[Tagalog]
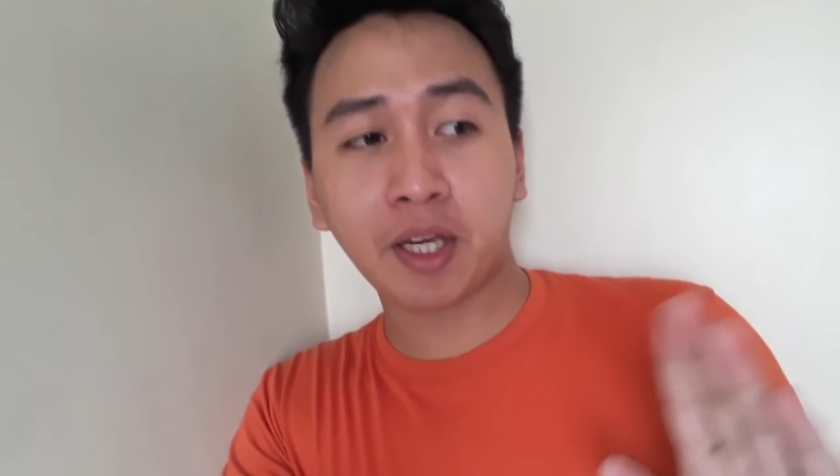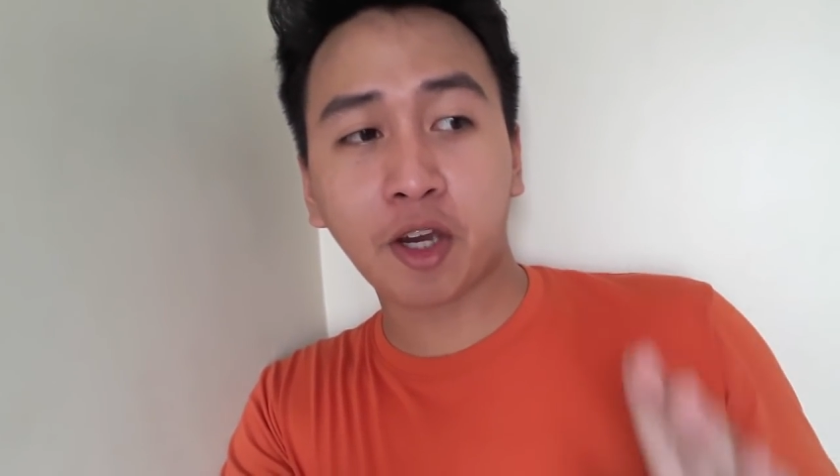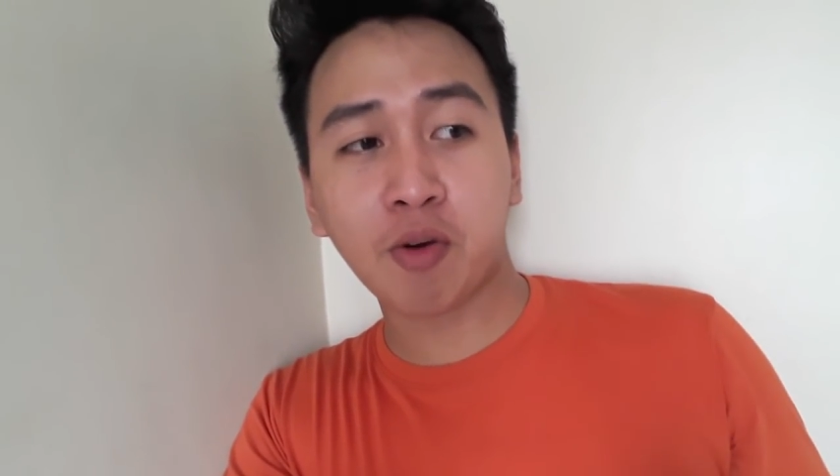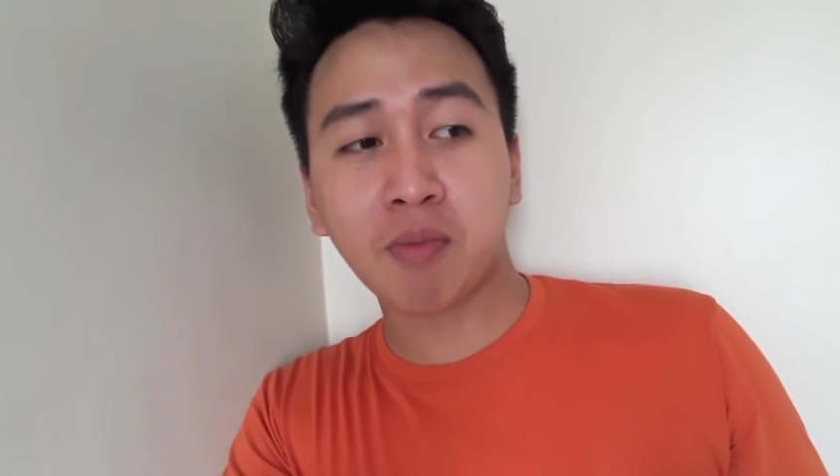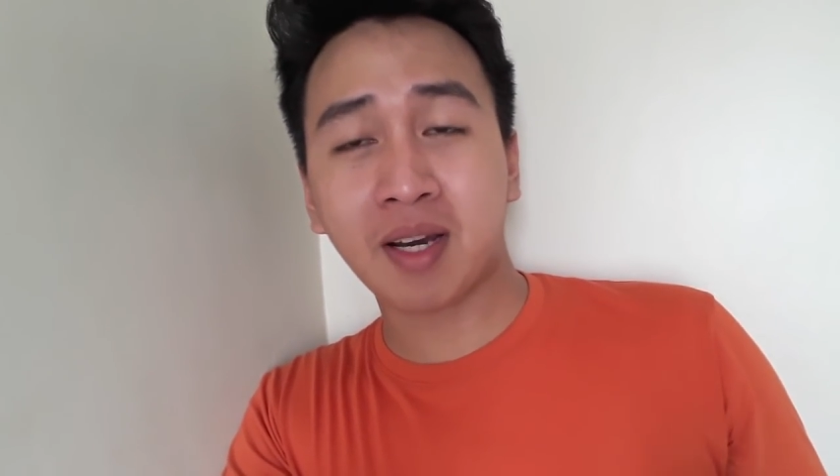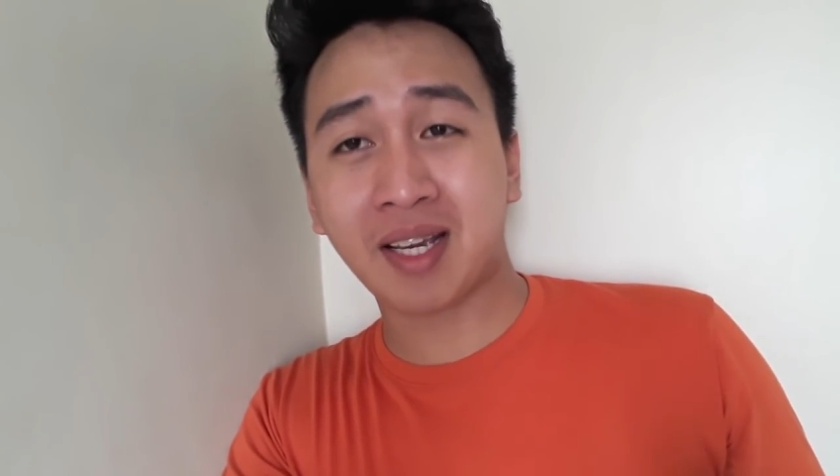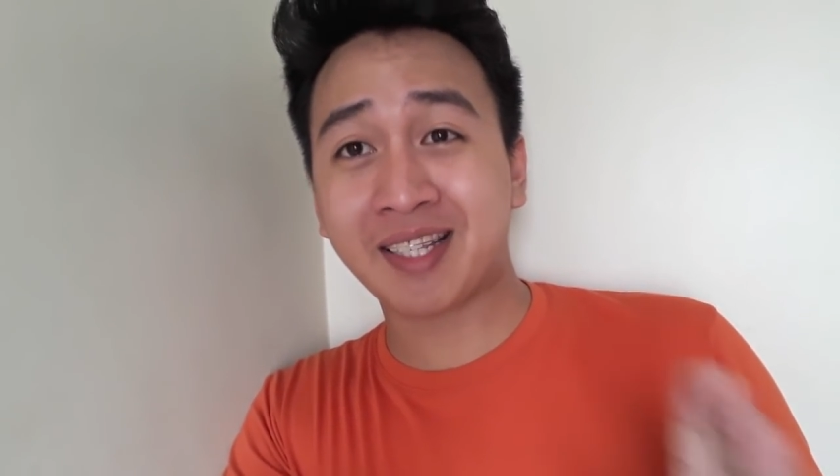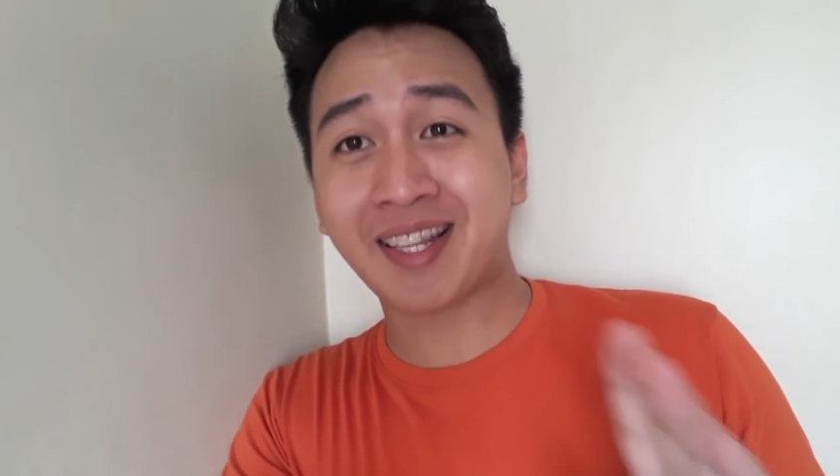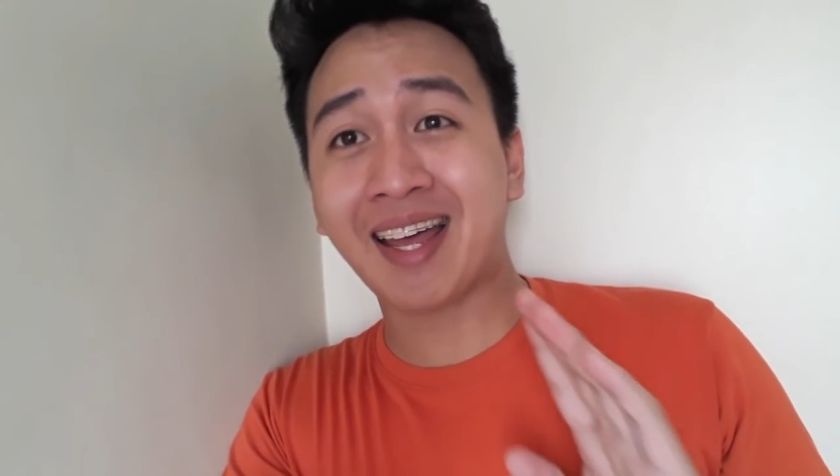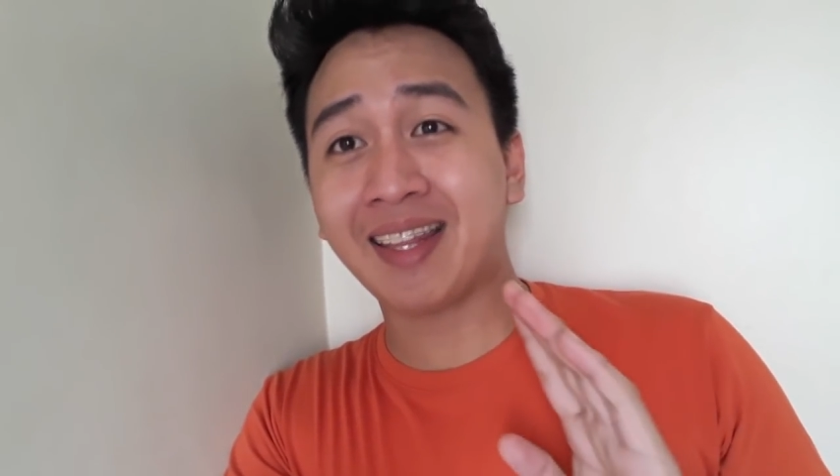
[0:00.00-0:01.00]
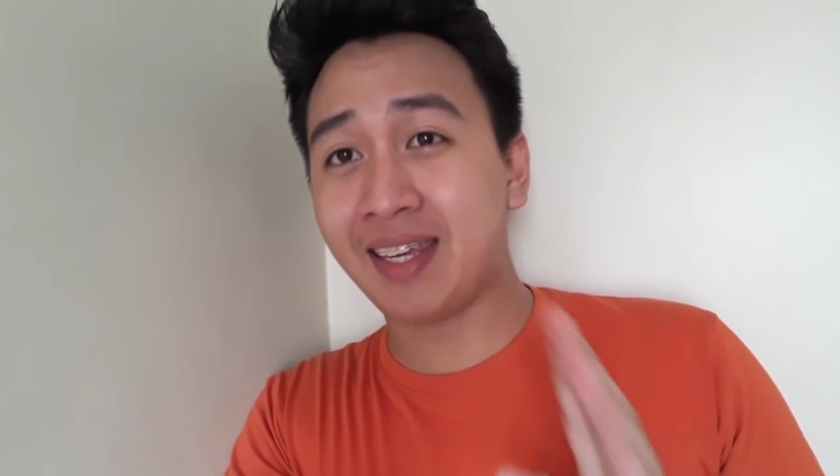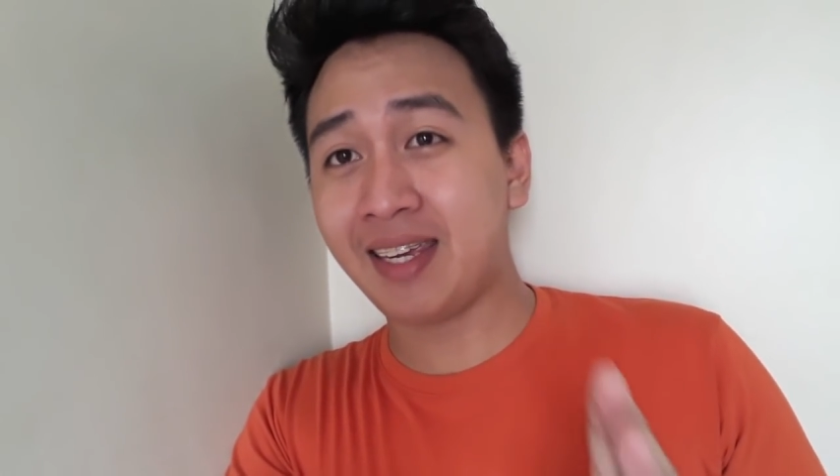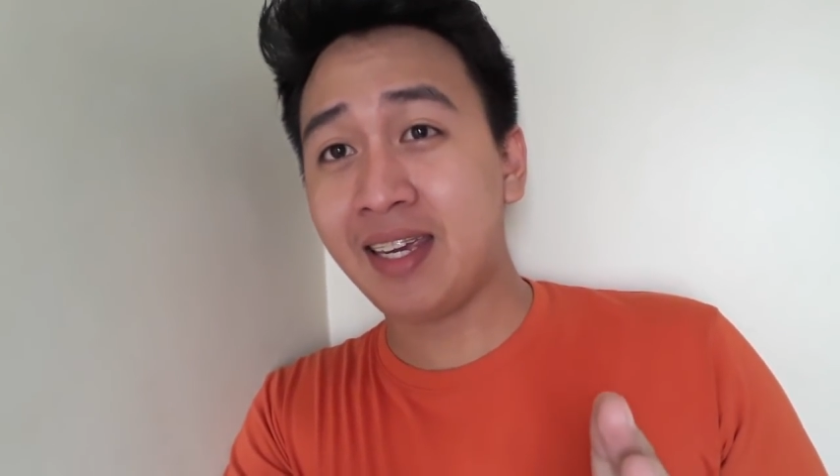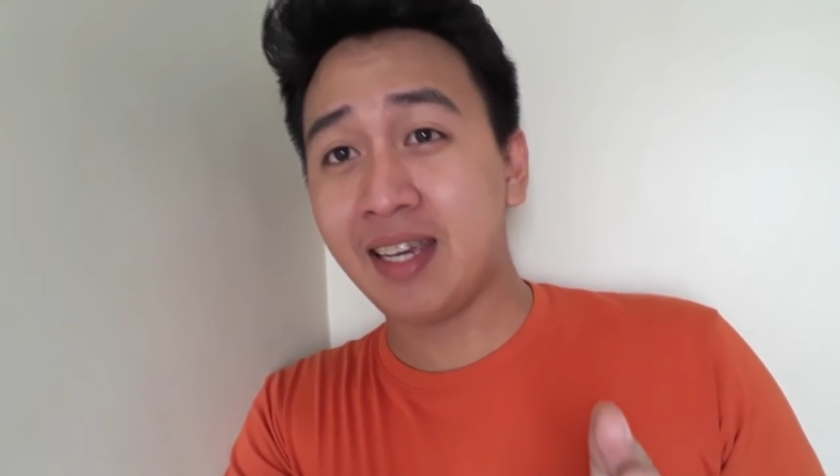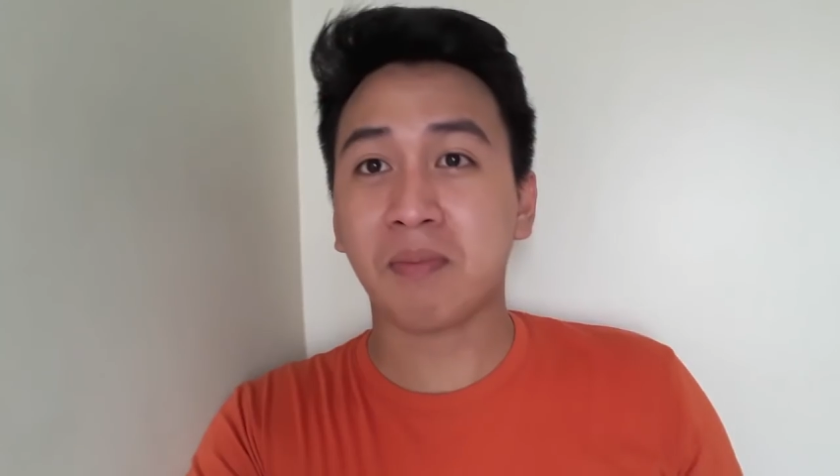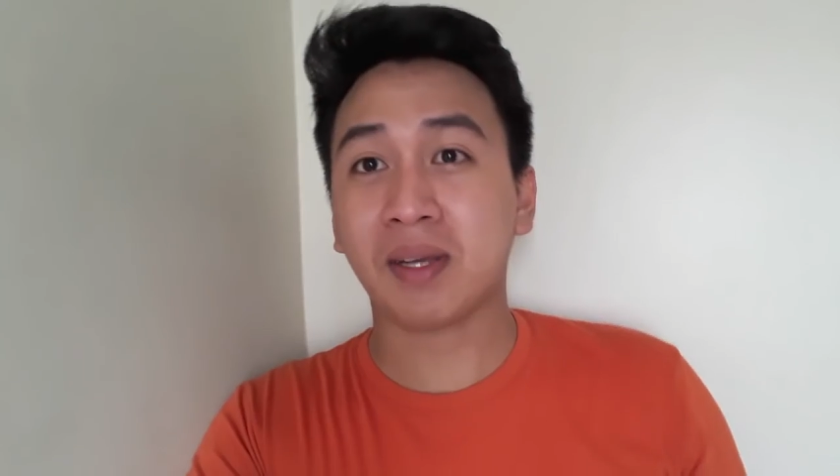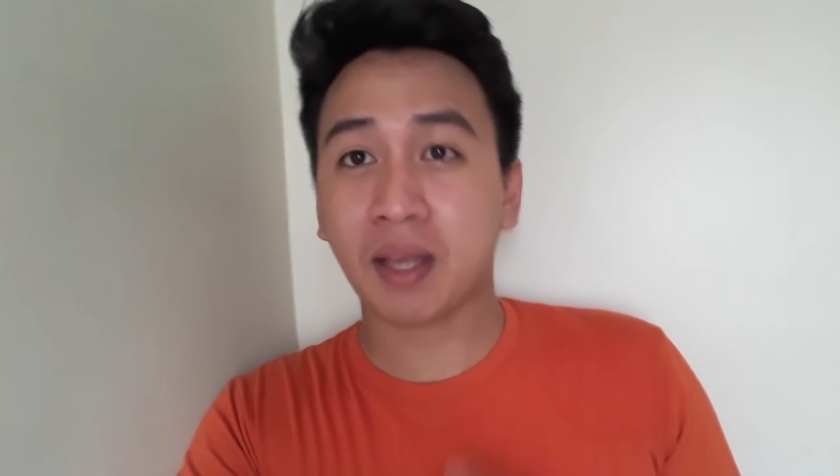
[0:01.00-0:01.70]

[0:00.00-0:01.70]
pwede kang mag-study,